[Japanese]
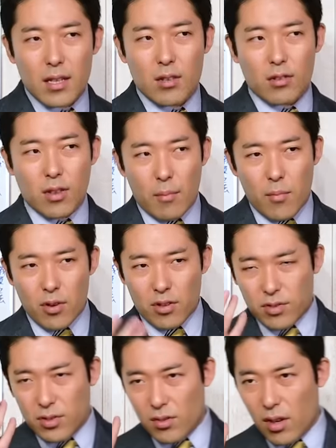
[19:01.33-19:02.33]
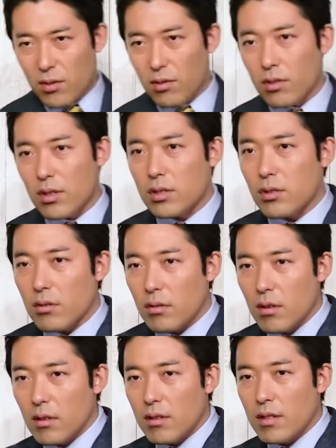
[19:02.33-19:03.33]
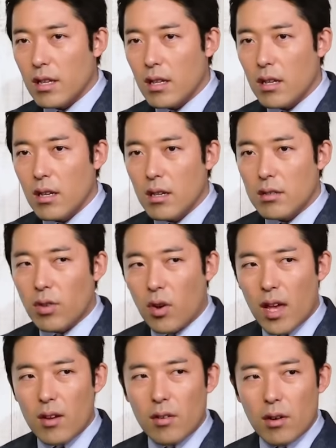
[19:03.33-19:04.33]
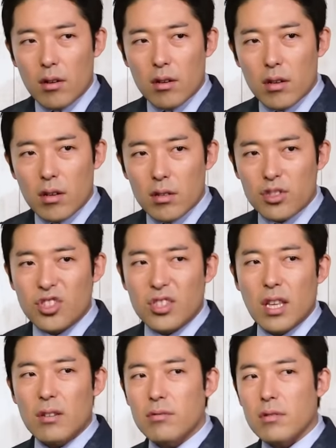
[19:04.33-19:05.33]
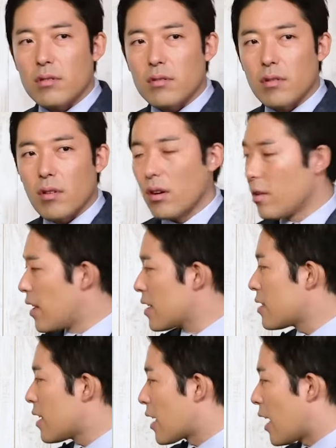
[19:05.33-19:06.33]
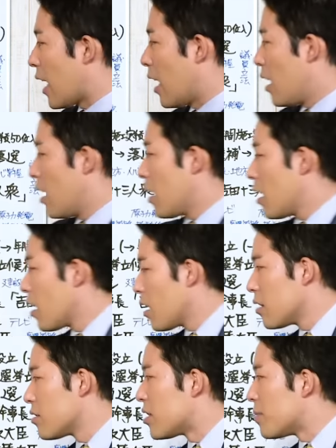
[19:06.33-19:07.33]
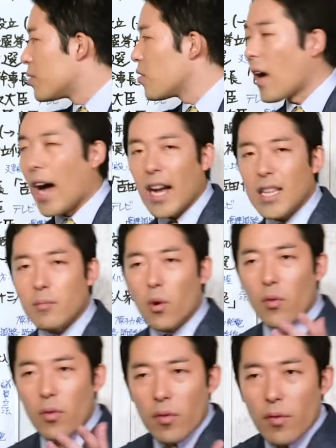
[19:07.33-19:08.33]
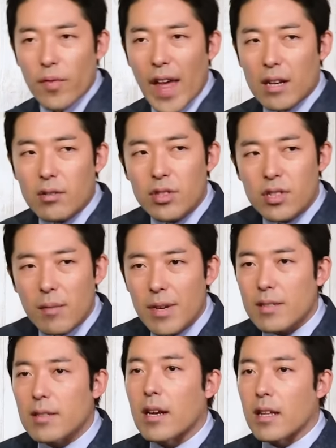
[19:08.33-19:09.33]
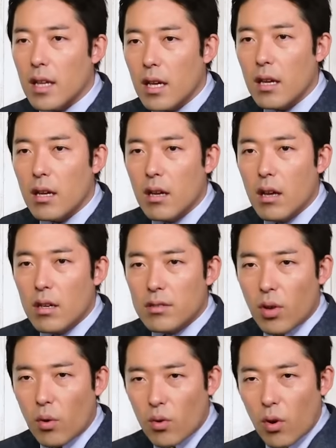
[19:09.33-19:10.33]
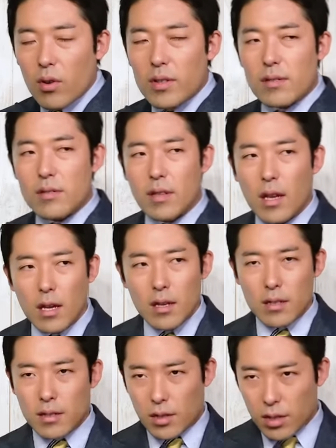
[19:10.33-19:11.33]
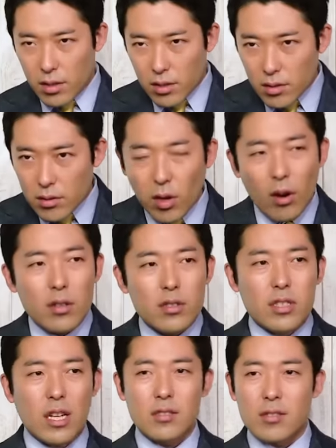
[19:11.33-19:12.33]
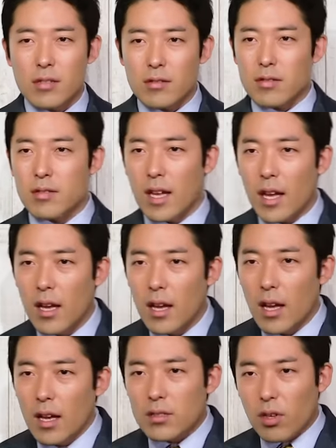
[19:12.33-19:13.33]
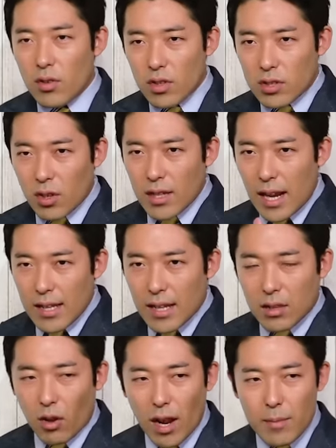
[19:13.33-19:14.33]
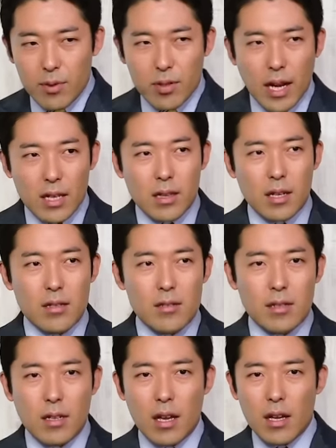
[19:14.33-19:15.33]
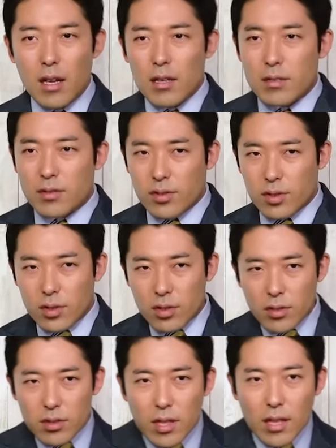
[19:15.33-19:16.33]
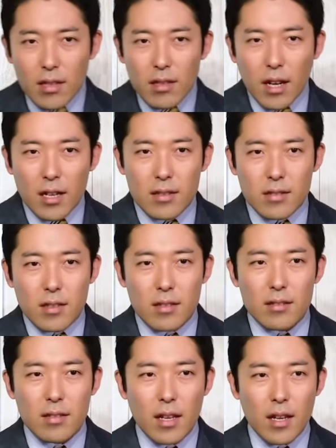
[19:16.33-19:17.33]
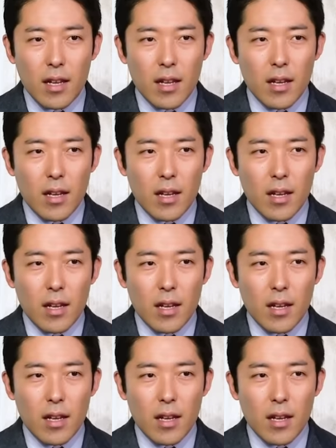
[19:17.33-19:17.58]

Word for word: にとってはものすごいことでしょ、ね、それを知ってるんですよなぜなら自分の兄もなくしてますからねそこをですねぐっと近づいていくんですねその人に何かトラブルがあったらですねすぐに駆けつけですね